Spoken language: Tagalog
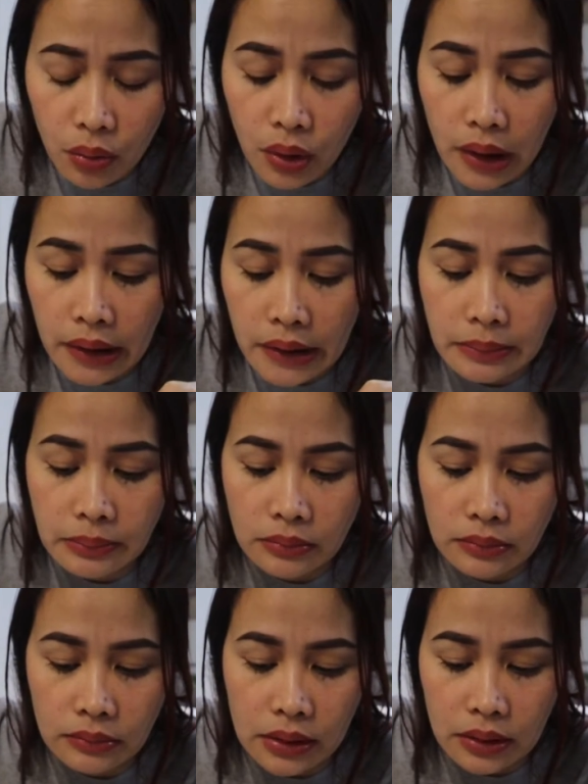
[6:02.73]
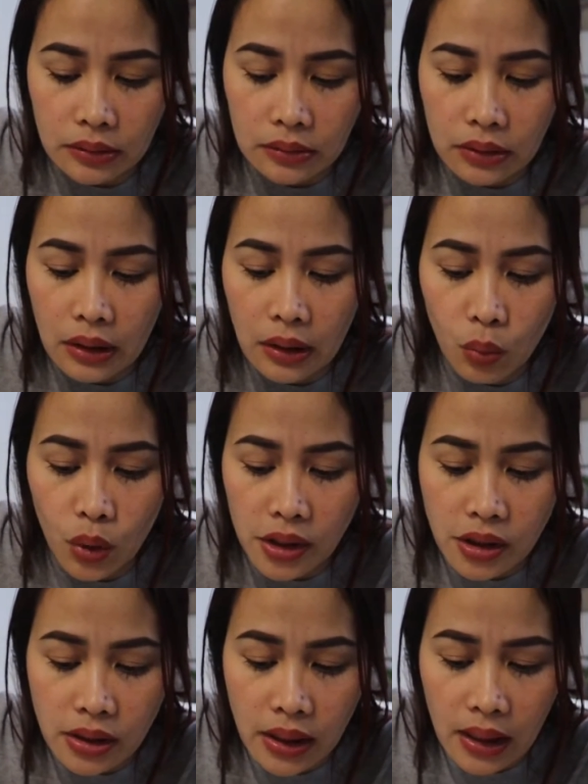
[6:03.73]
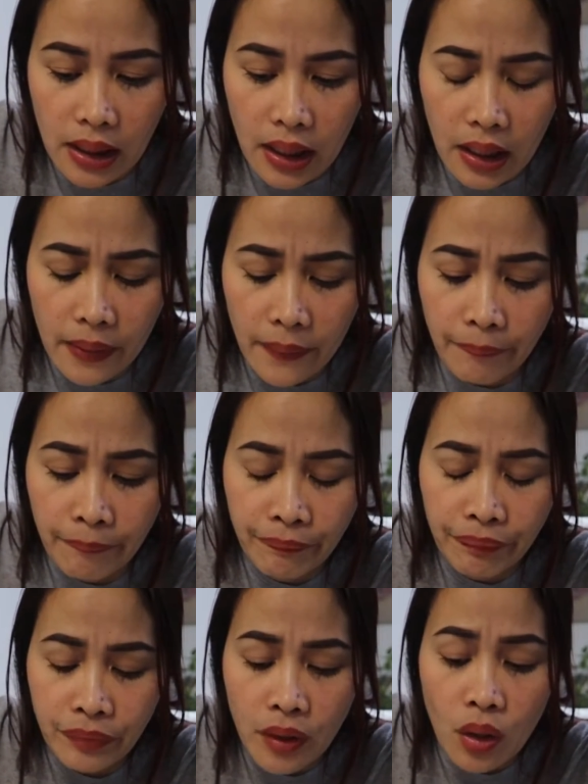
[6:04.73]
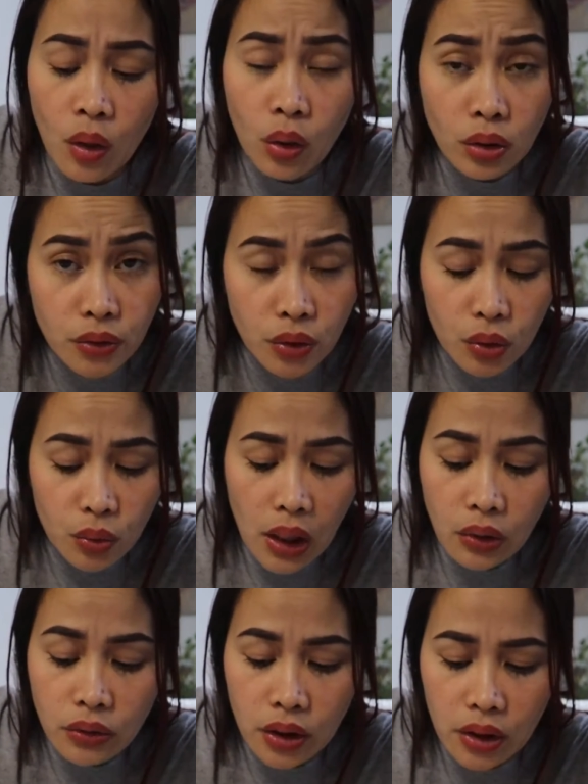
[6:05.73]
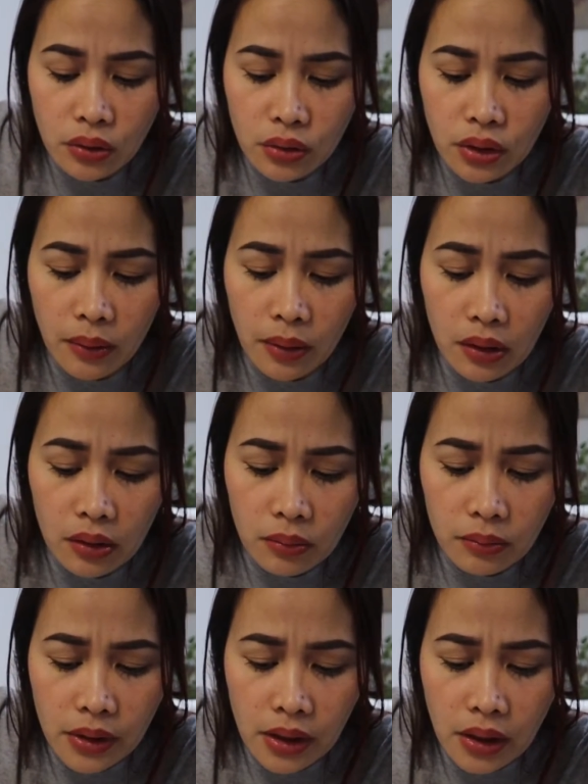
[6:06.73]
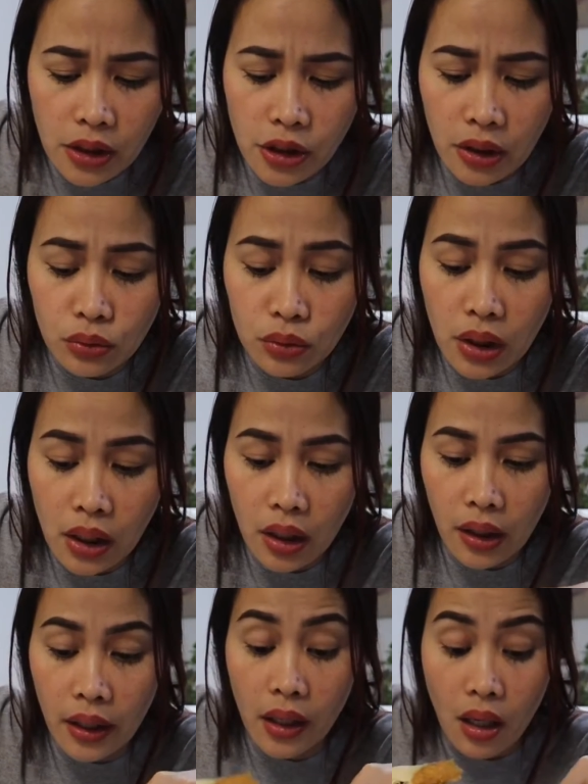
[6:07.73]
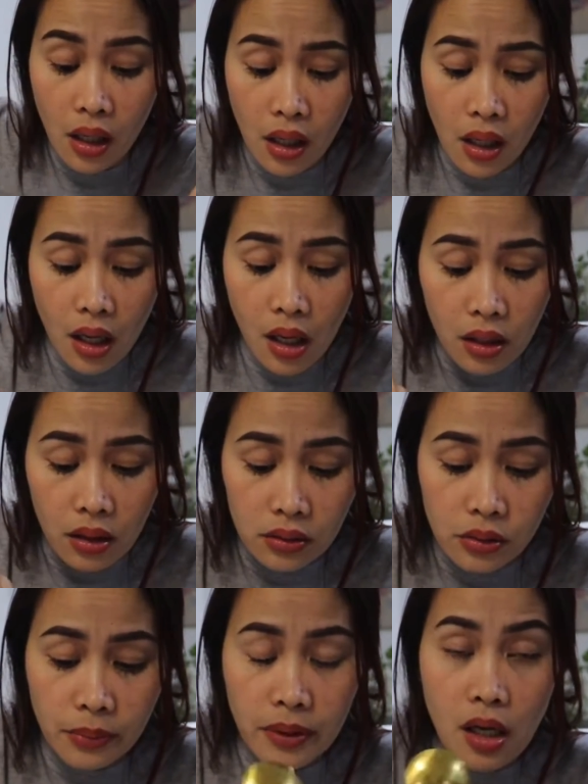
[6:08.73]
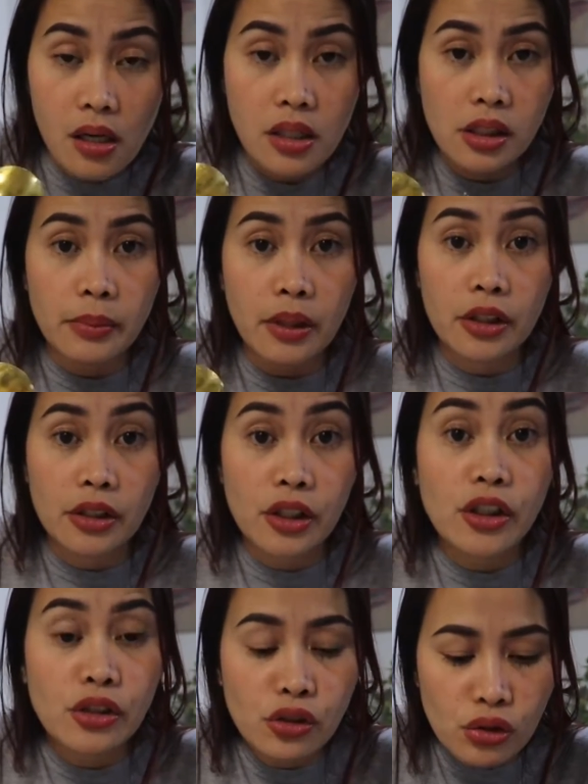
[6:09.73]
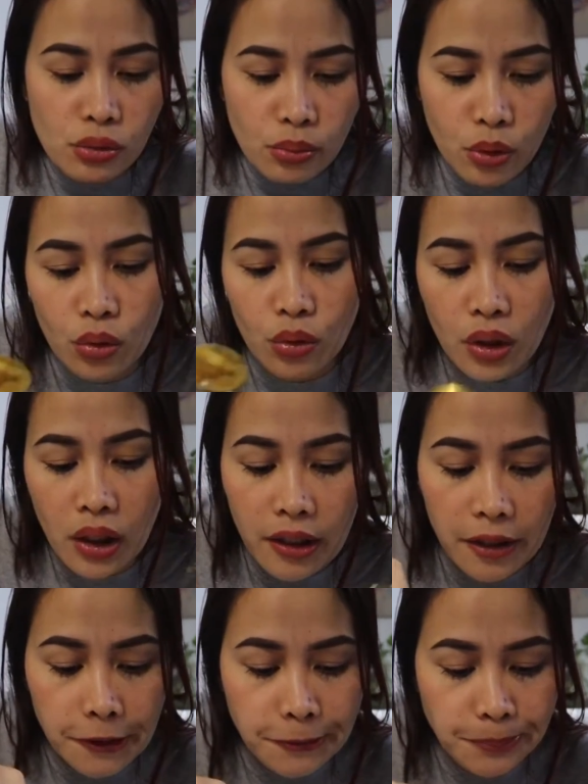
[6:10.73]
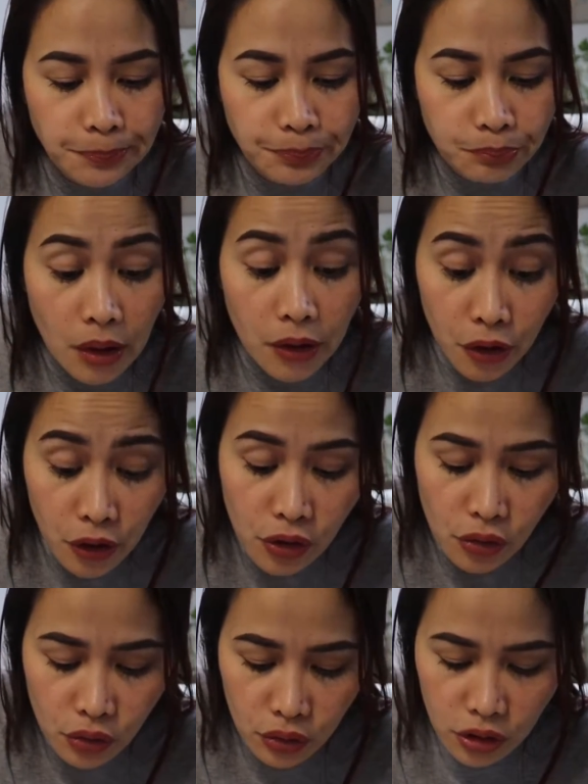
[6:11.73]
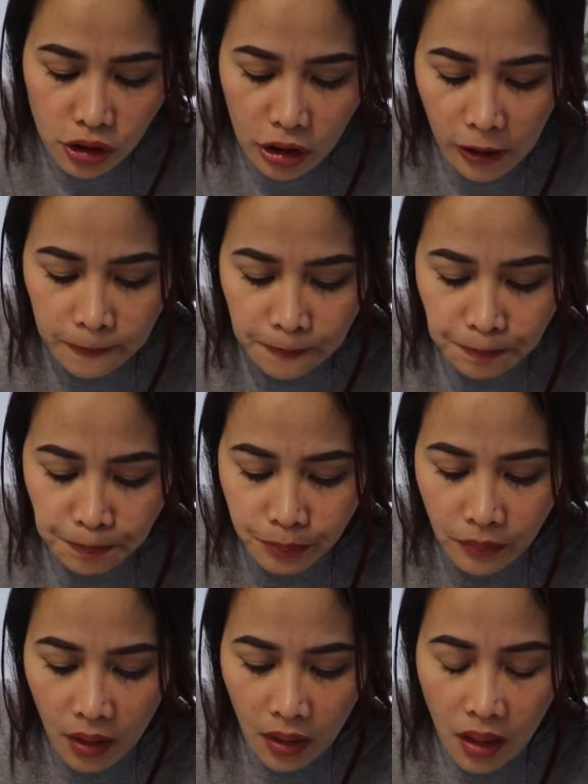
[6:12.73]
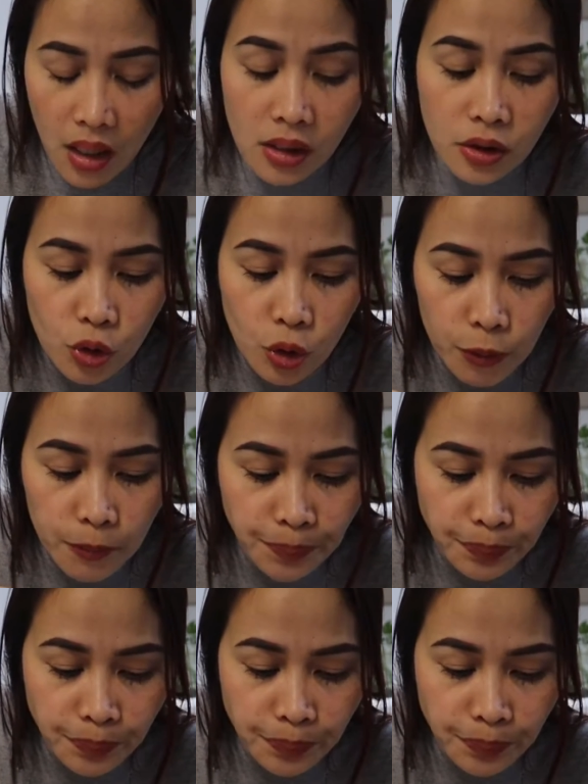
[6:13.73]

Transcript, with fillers: kuan mag watch sa ilahang although wala ko nagingon nga di na siya good ha kay to be honest mag-earn jud mo og kanang mag-earn jud siya kaso